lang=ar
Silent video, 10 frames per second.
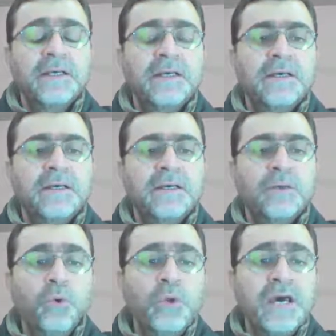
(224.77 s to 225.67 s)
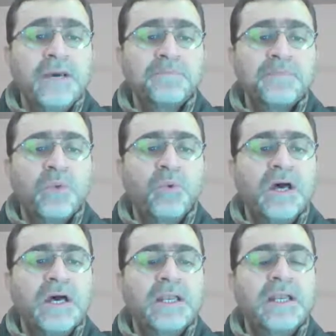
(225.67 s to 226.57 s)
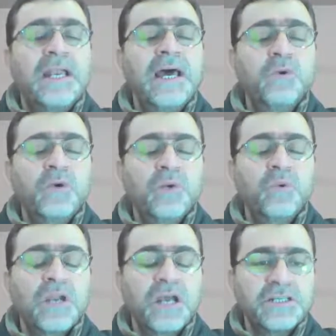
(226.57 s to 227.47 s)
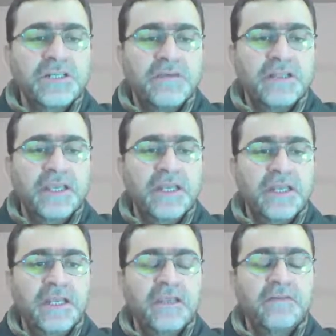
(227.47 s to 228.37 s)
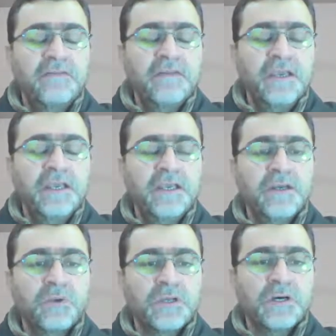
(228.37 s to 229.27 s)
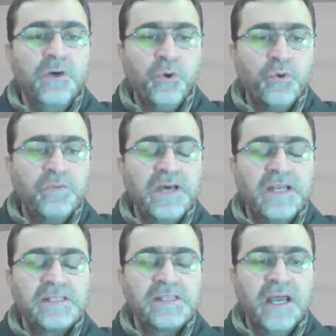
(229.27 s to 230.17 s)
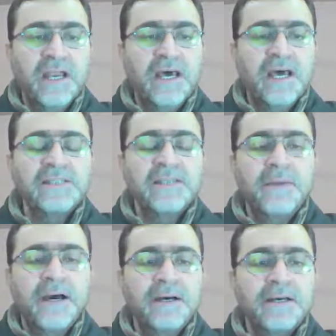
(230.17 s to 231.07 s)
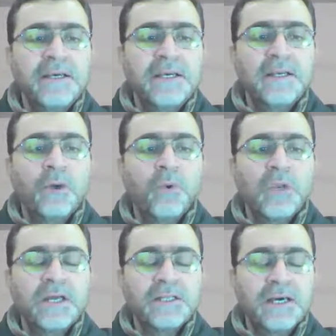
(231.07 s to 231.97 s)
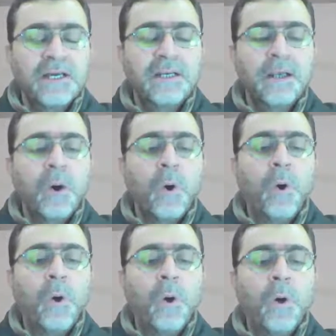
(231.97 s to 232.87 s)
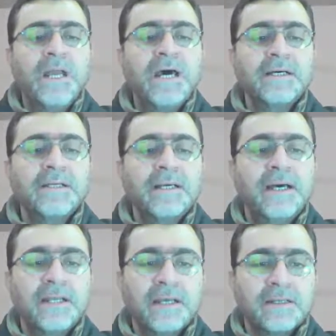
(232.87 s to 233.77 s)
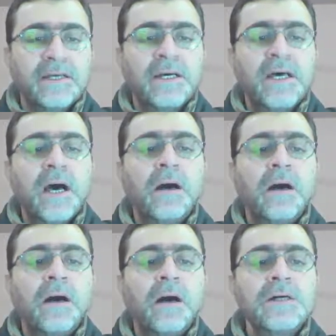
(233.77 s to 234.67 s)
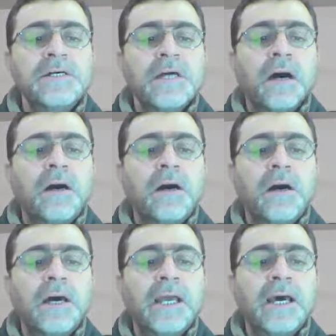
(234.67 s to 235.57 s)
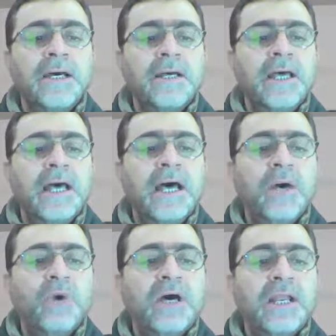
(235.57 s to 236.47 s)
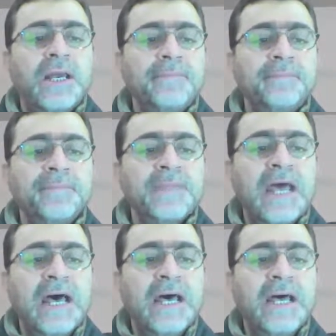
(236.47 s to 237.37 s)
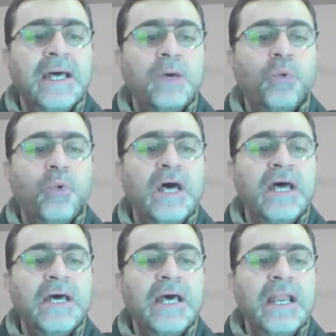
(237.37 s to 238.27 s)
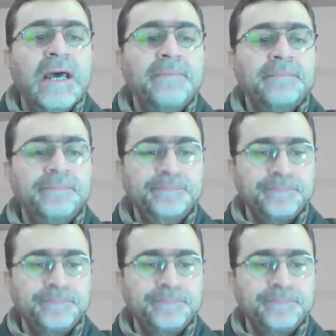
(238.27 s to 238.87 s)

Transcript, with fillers: آه، أولى ولا نكور الشفتين في نطق حروف الاستعلاء السبعة نقول خطأ قال هذا خطأ قا قال أولم أولم